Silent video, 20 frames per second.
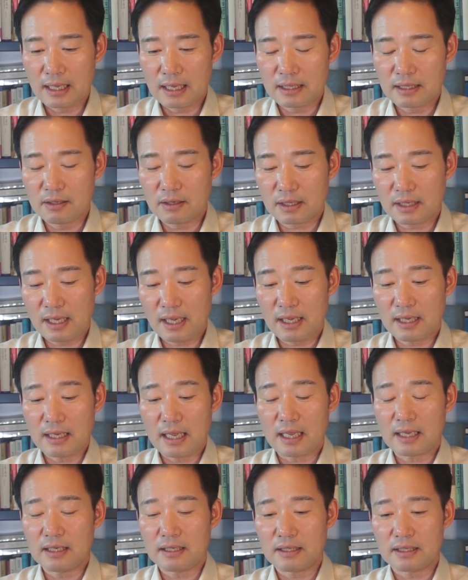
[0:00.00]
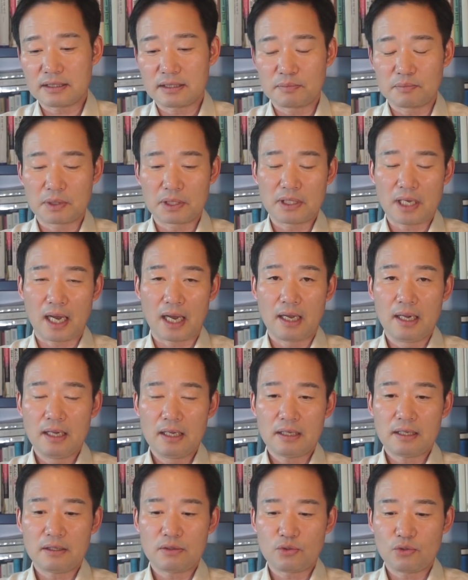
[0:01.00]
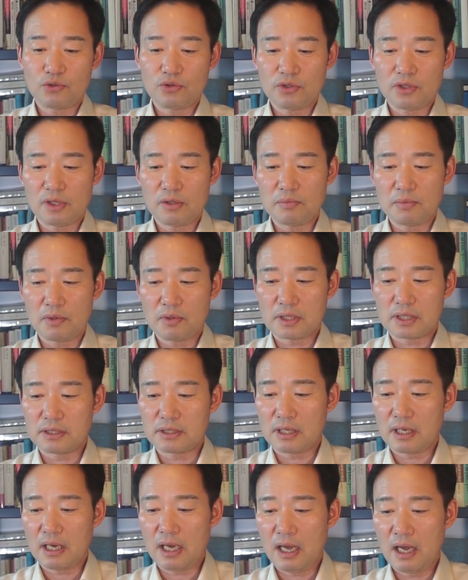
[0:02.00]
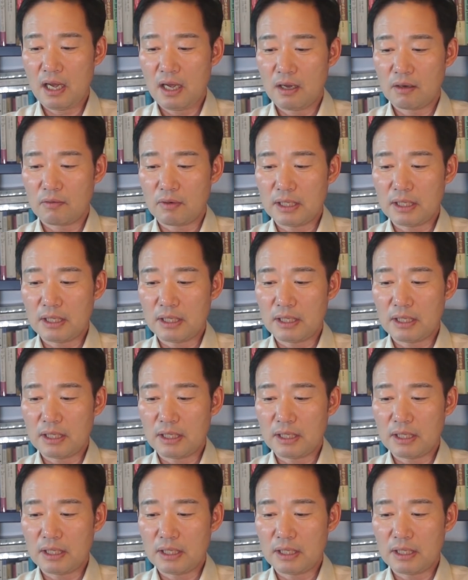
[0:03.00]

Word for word: 이렇게 얘기를 했습니다. 그러니까 조선일보 기사가